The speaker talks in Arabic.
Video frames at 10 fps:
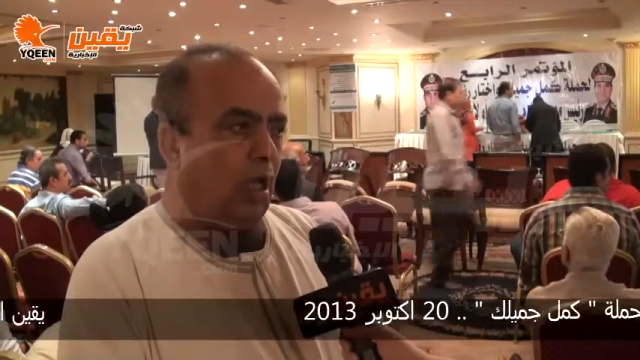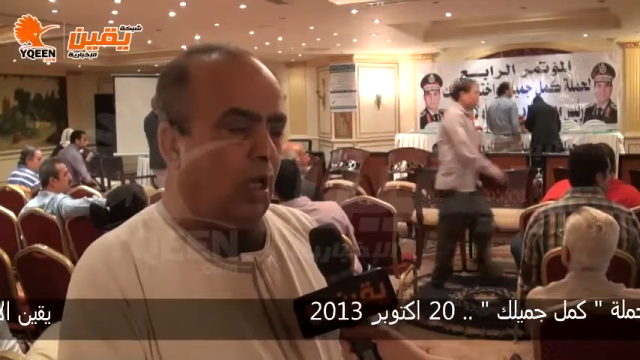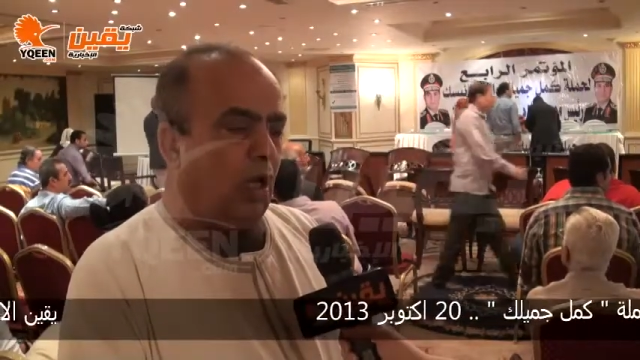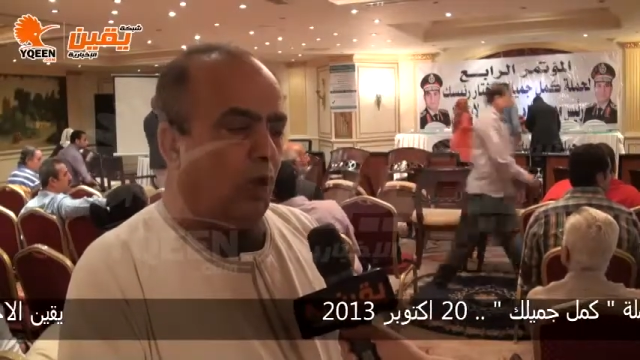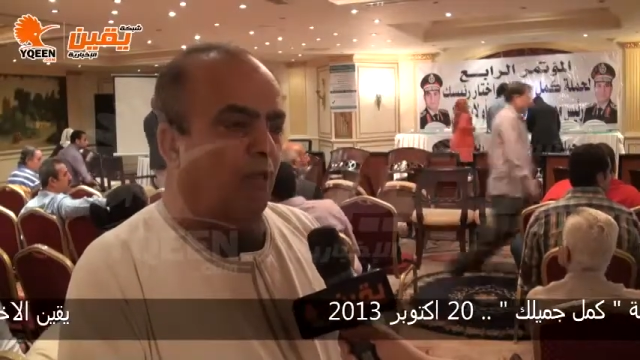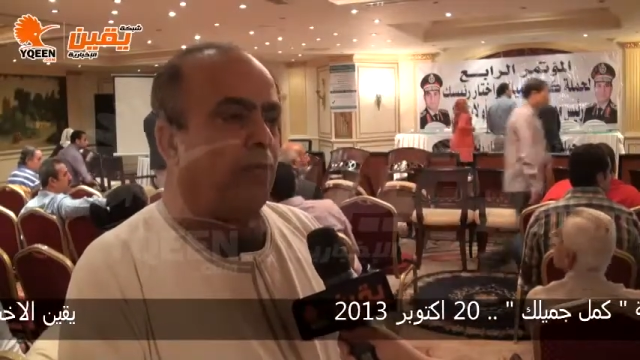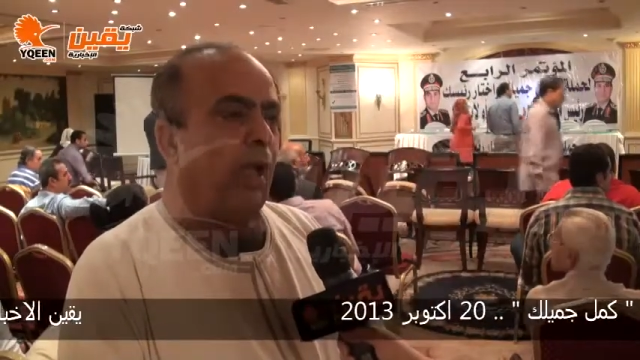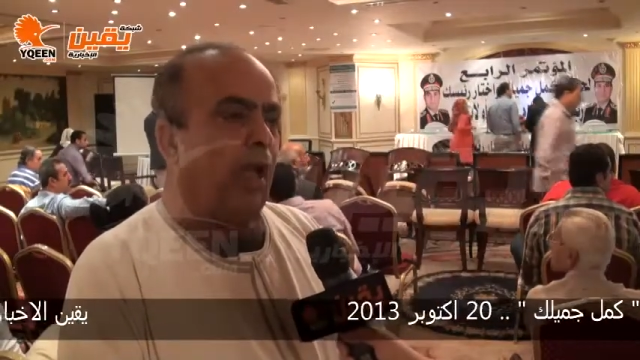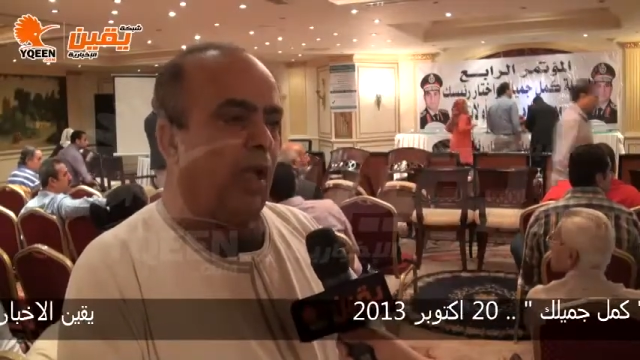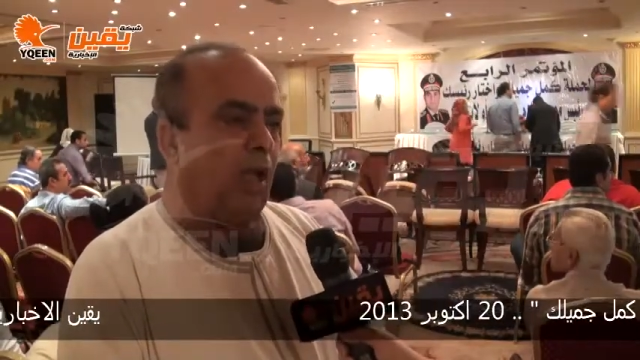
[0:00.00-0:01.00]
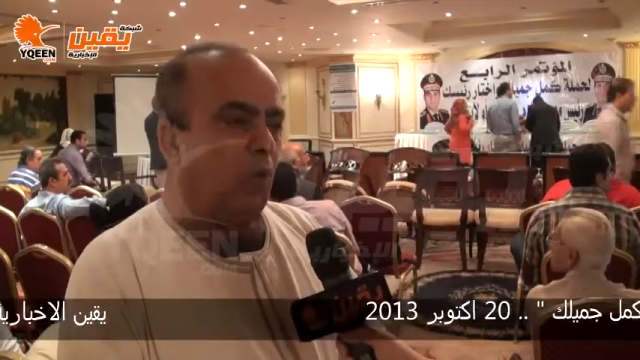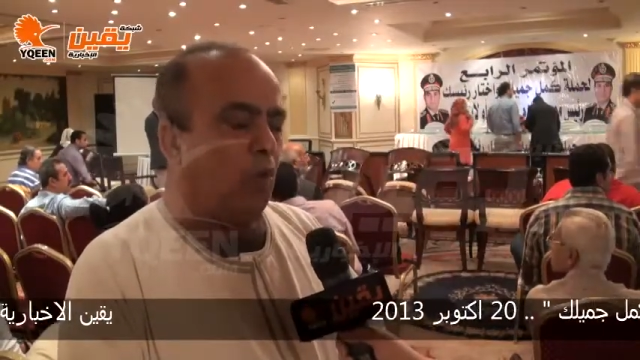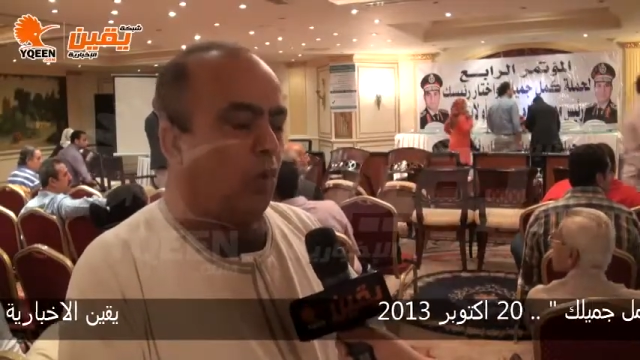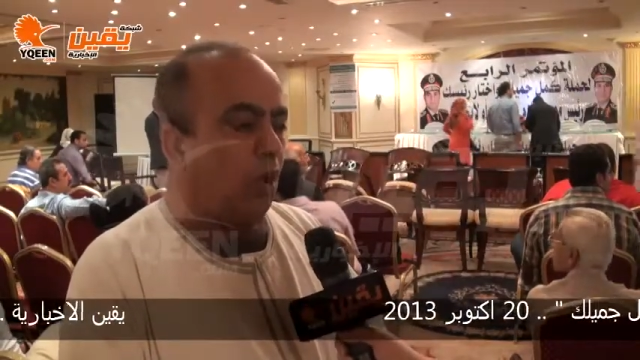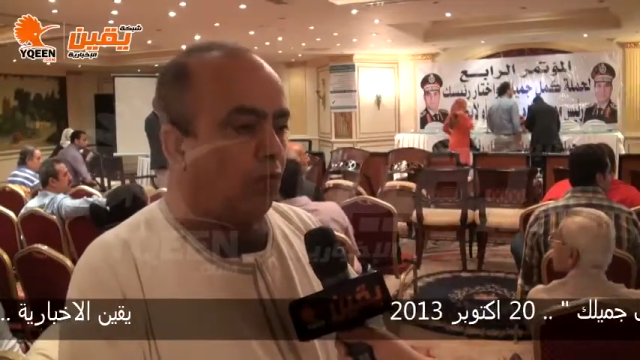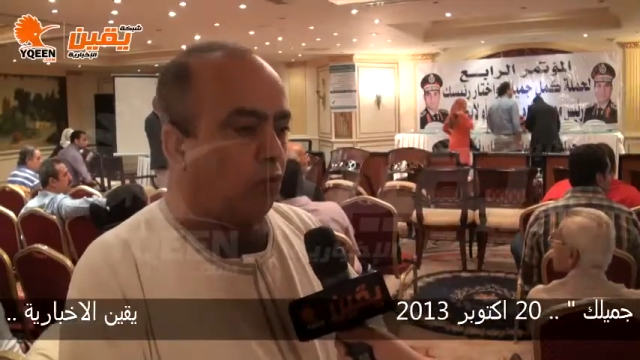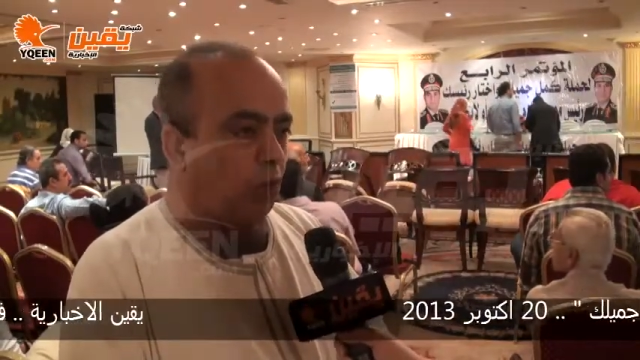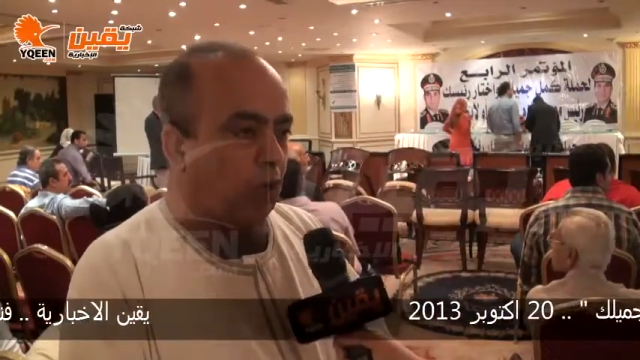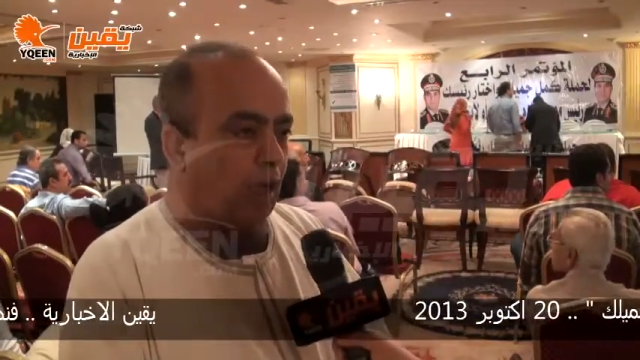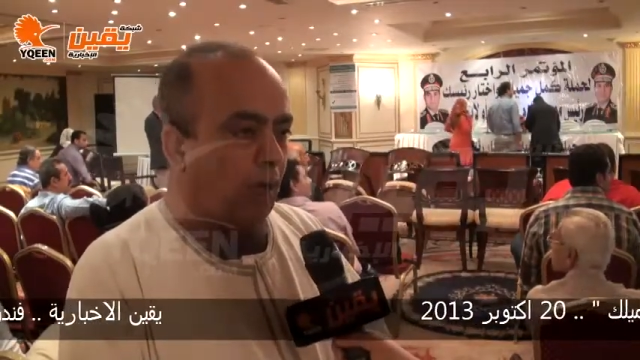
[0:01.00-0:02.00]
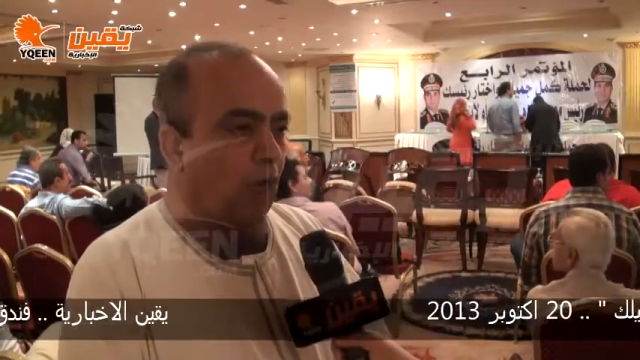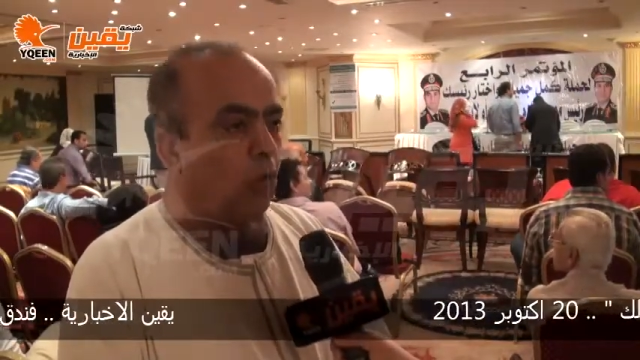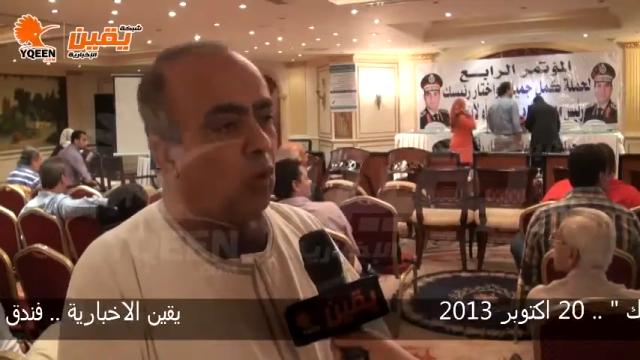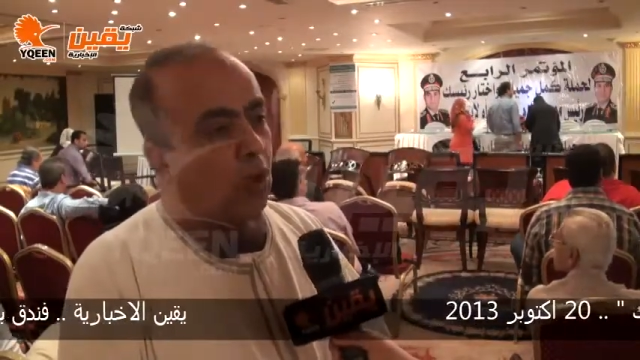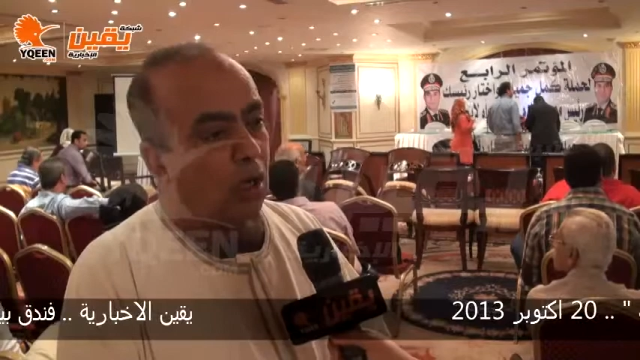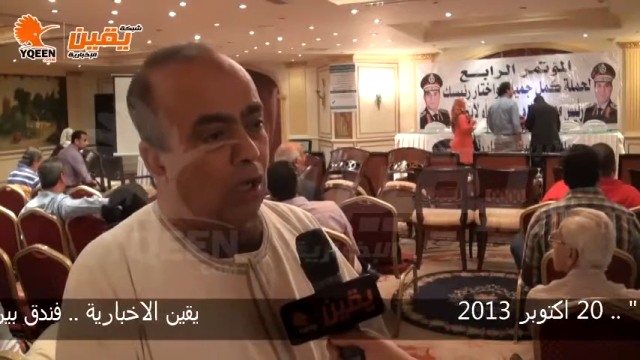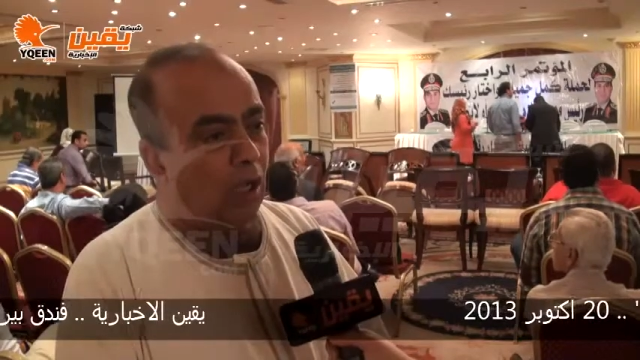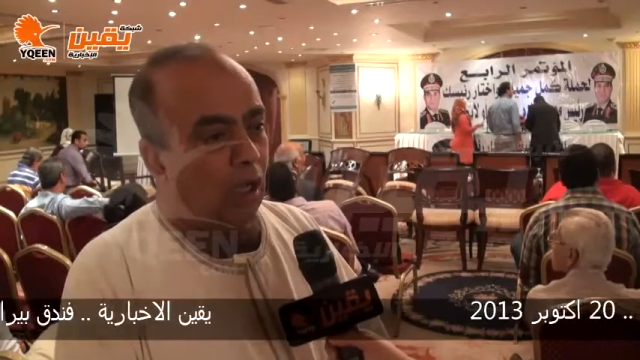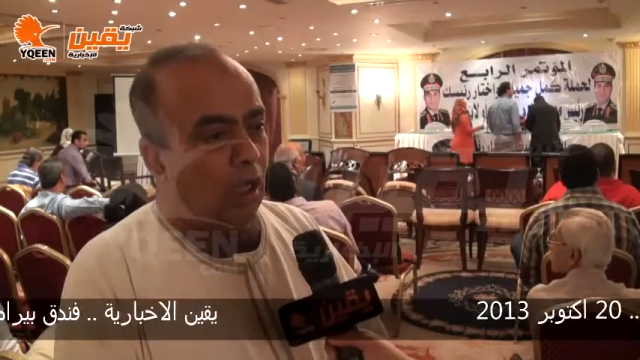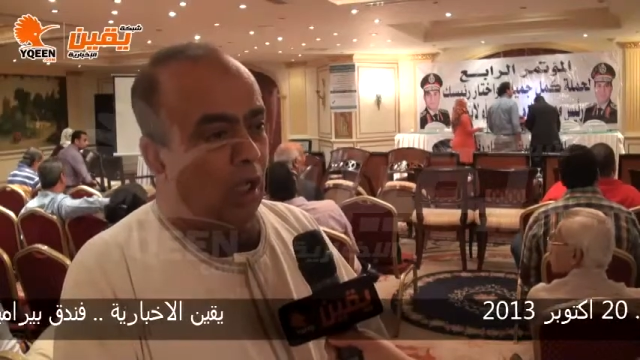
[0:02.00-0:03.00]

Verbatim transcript: ان نقف معاه ونقف قدامه ووراه